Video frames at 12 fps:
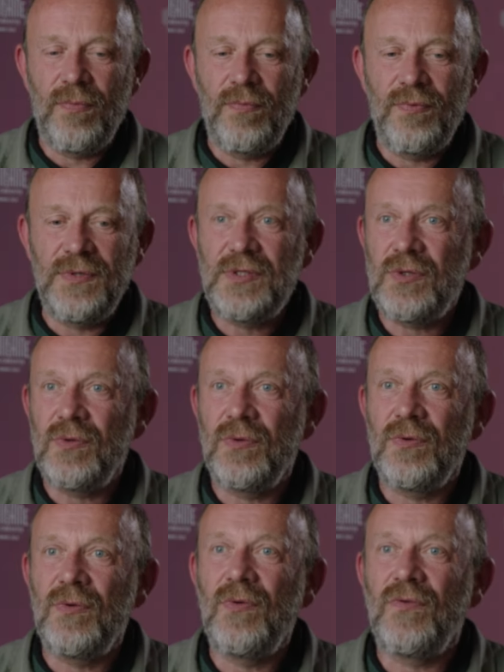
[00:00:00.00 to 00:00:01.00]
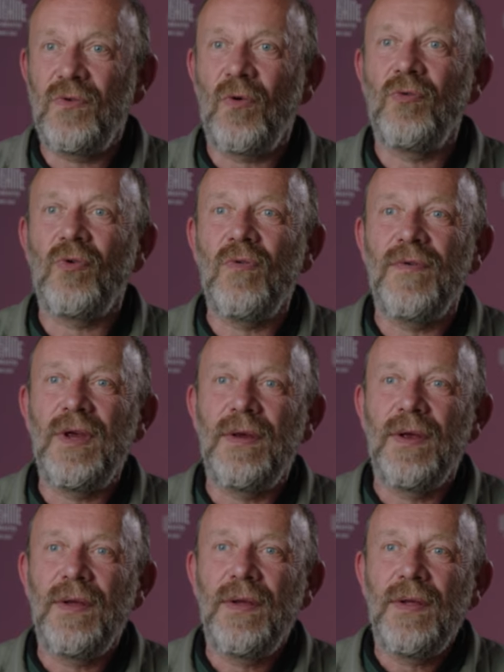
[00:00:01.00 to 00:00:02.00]
puisse euh, se retrouver.
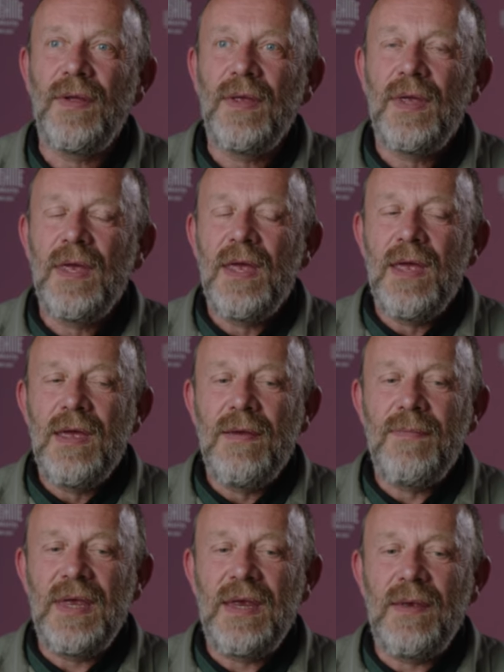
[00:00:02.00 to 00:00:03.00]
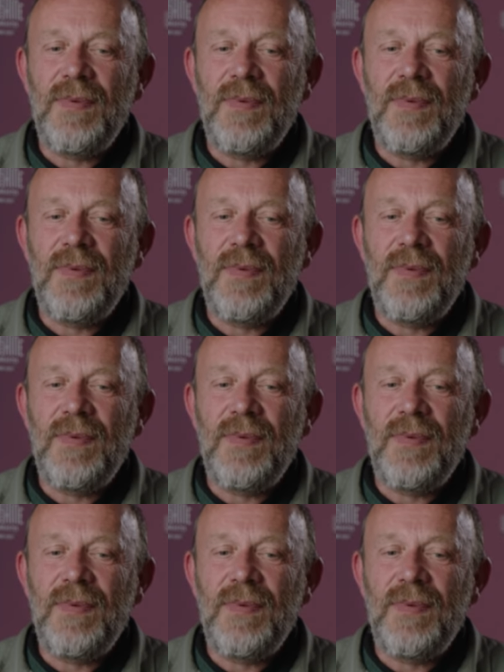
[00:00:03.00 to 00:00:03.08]
Mais